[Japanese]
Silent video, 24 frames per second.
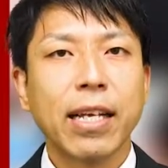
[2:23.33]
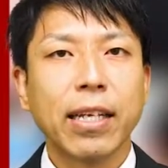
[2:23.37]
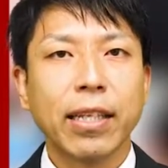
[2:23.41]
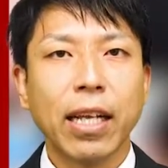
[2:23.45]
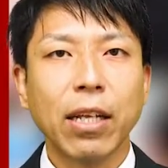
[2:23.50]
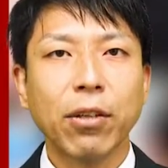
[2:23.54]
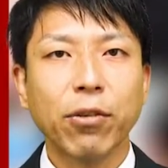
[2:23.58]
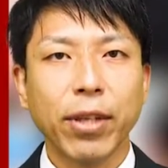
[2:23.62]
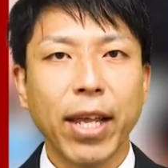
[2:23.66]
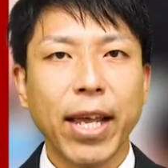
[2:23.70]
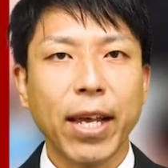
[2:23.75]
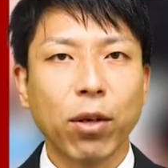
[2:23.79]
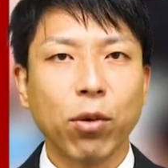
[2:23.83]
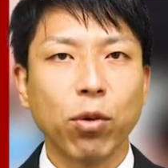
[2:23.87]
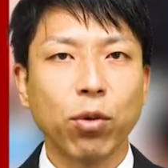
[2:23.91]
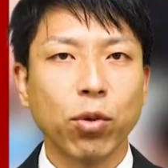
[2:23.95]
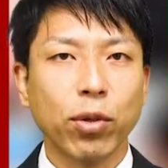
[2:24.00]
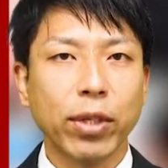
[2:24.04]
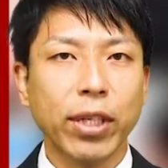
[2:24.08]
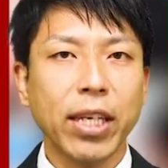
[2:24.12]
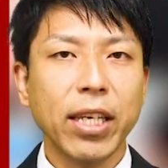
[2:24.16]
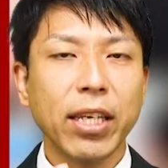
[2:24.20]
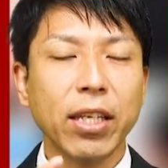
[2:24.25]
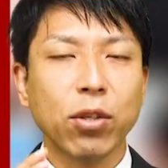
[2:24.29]
なのでこ
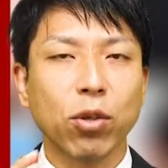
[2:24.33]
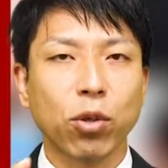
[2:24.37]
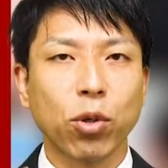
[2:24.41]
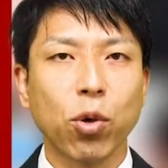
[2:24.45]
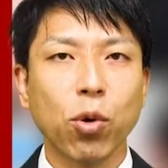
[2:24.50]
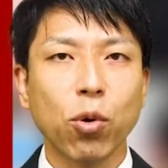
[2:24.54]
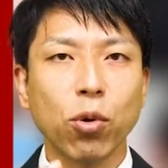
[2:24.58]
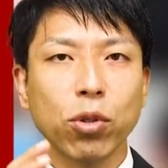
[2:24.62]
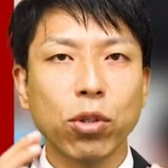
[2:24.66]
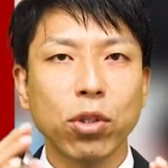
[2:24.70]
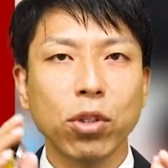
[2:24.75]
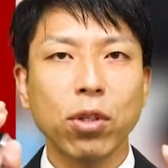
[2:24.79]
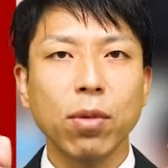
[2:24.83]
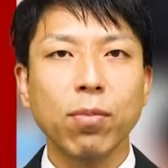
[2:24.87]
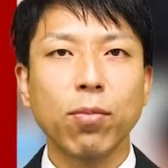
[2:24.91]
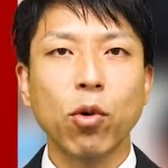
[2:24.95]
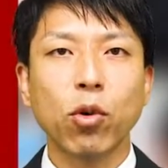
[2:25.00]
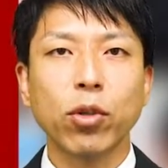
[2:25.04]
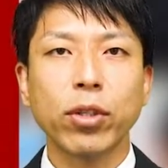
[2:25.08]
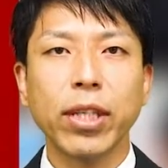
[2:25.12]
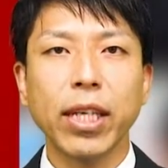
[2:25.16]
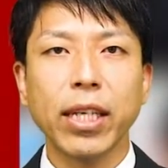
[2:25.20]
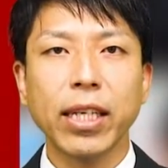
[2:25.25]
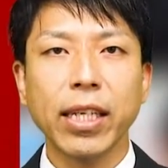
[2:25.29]
の委員の共通の
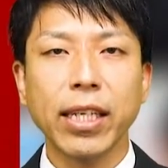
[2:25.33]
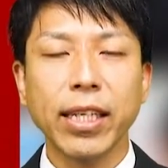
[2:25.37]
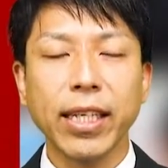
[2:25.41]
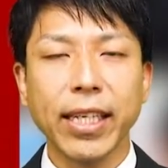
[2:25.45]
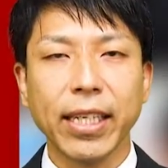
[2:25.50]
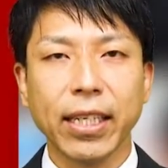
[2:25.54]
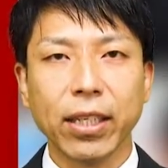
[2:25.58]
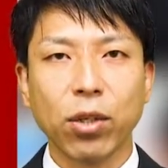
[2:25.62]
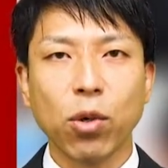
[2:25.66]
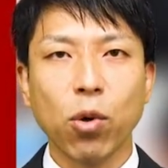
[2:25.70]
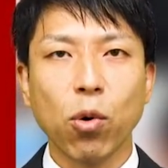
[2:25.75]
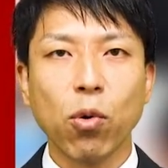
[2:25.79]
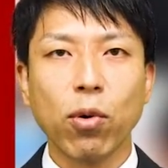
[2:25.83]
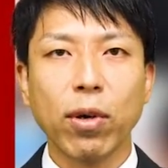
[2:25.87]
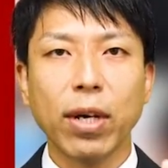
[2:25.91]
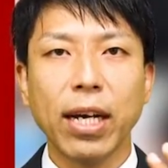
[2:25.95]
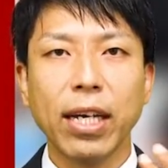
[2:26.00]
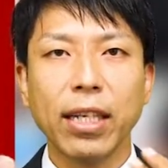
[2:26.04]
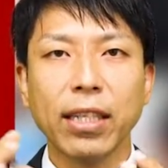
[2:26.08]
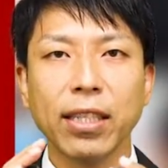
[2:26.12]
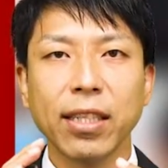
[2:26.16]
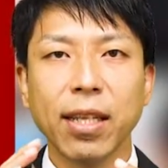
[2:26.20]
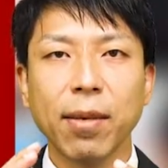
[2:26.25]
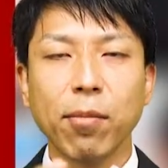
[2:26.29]
目的に共
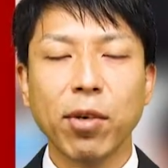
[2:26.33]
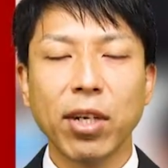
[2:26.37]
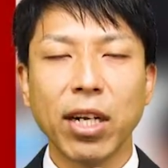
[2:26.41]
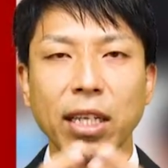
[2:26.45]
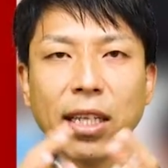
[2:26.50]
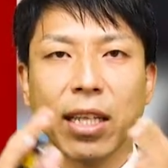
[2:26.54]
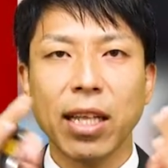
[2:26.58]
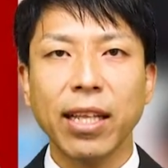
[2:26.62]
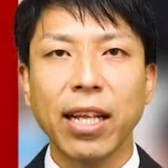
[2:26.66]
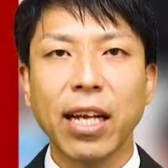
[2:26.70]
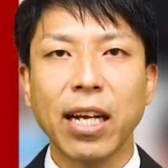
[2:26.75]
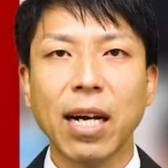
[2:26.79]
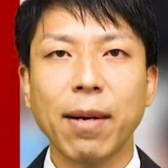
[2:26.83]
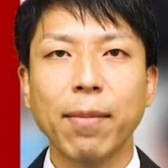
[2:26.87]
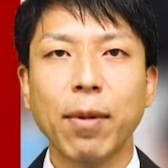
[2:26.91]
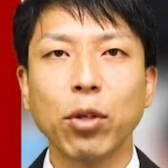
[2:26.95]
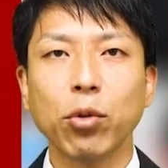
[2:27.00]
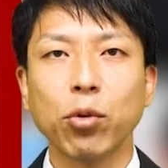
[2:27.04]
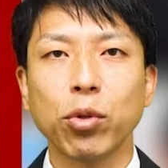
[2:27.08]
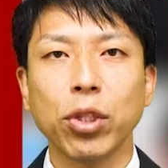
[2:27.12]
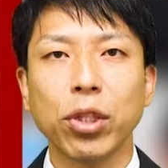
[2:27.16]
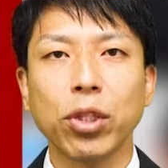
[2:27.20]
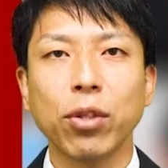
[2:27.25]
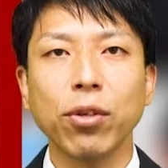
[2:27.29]
感してもらった仲間
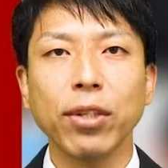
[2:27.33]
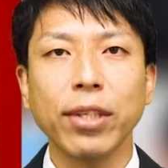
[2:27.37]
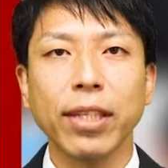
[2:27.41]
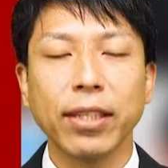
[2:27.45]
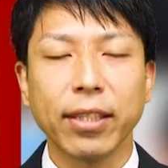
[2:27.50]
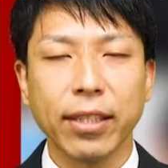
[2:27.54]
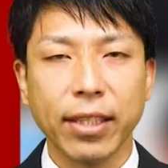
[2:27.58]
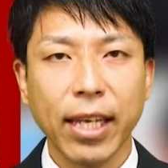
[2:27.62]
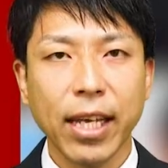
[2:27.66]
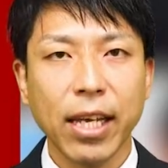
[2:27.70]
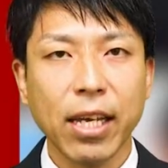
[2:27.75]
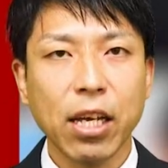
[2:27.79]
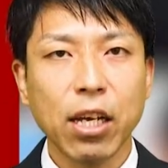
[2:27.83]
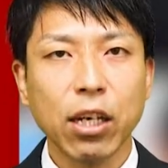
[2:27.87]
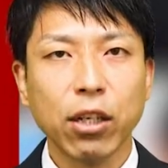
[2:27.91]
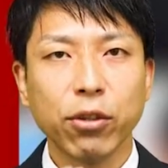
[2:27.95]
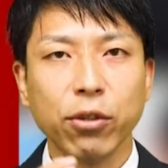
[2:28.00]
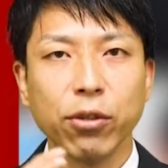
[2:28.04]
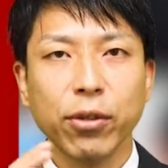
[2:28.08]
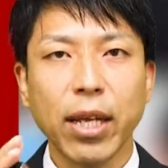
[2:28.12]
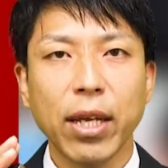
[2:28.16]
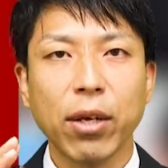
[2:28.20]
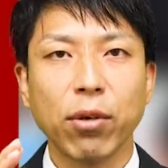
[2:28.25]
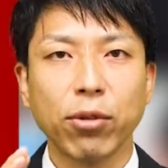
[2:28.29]
と一緒にですね、
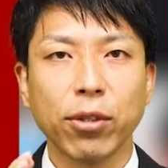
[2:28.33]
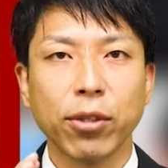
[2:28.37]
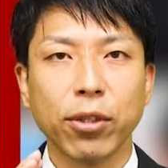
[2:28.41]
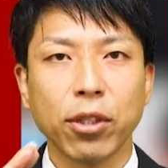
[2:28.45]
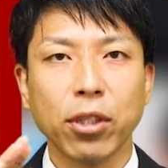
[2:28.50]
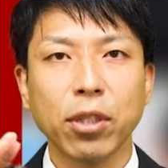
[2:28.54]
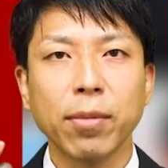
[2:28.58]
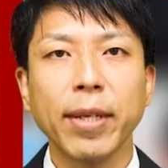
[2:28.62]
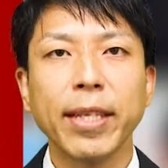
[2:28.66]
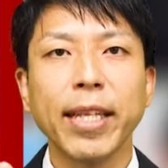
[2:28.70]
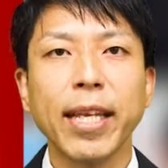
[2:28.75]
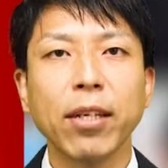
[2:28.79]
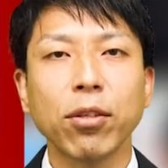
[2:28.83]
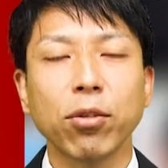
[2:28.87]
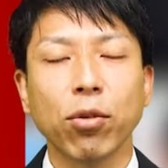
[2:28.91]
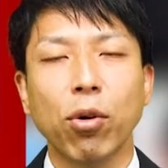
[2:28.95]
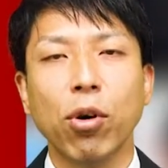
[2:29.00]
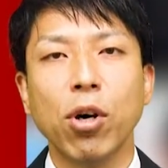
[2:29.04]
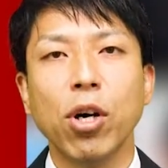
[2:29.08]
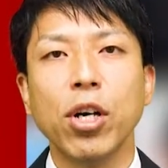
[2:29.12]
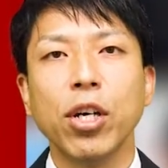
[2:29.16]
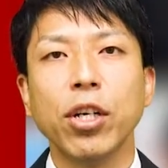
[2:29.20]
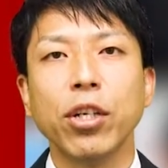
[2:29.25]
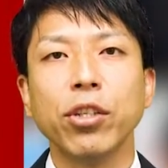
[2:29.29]
船を進めていく
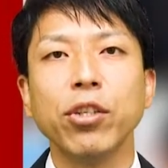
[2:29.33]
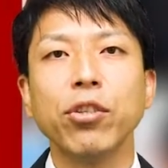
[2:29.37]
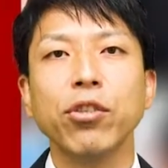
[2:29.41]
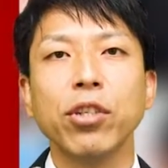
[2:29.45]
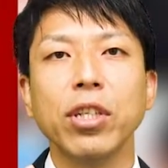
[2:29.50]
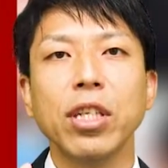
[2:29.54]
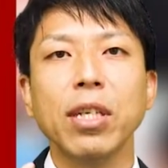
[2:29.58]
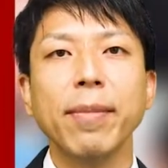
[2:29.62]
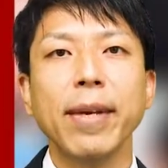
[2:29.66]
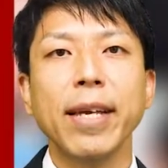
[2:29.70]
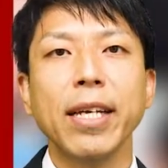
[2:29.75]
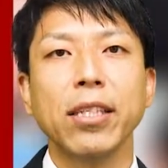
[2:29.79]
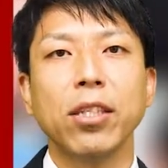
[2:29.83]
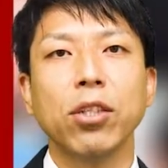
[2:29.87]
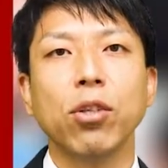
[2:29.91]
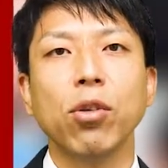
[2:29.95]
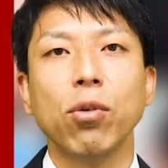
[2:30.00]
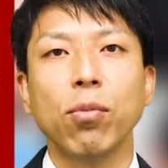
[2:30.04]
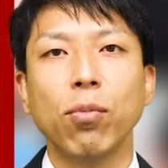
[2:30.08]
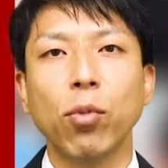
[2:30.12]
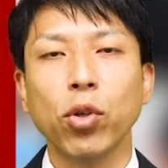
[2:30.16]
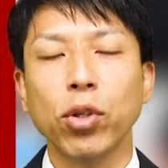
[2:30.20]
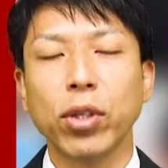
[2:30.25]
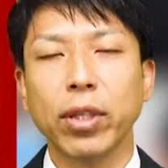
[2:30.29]
というイメージ
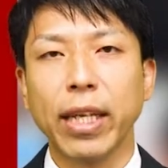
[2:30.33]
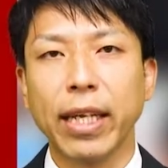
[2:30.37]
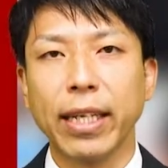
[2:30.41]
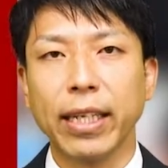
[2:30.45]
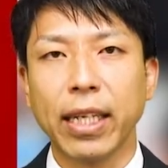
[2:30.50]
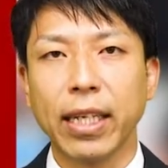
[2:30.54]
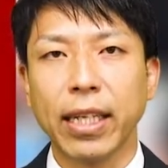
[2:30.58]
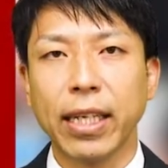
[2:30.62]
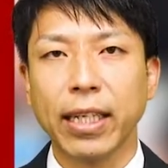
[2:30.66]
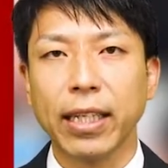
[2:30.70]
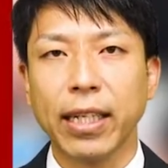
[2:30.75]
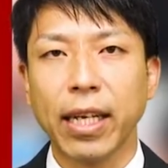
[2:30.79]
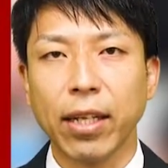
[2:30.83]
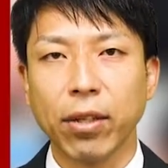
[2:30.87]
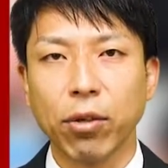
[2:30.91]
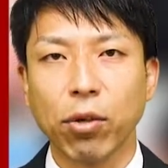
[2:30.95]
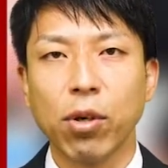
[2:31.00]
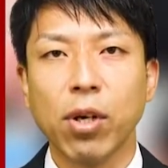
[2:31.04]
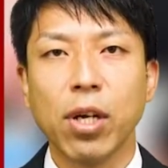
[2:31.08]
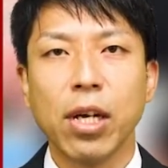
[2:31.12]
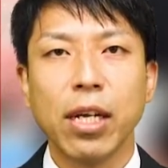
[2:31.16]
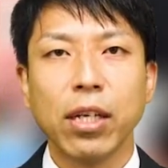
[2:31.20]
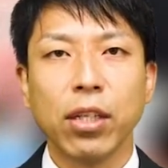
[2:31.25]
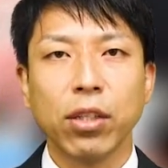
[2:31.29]
を持っていただきたいと
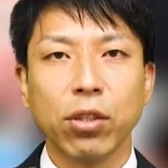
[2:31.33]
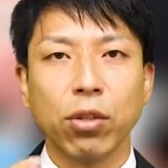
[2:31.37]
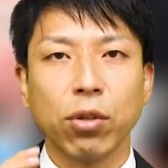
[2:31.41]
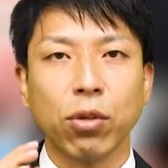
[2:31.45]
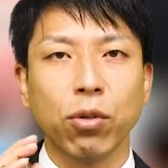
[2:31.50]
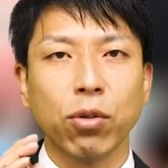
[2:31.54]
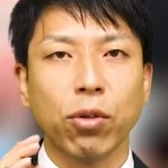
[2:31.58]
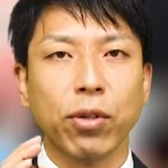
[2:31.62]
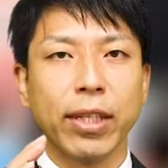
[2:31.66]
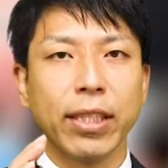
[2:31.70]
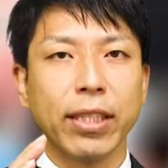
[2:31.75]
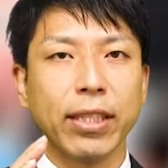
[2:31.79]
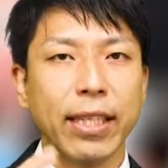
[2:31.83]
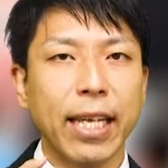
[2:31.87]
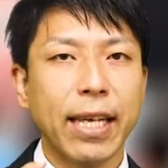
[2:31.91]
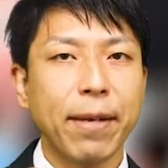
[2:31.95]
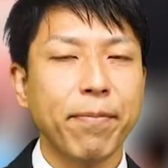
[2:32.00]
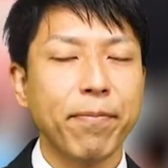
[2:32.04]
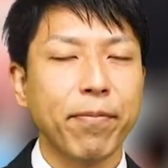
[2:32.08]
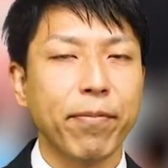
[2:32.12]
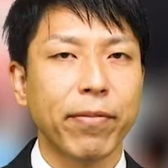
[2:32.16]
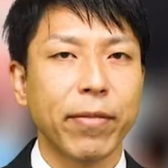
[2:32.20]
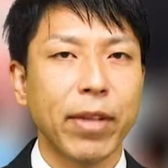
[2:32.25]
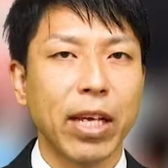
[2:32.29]
いうことですね。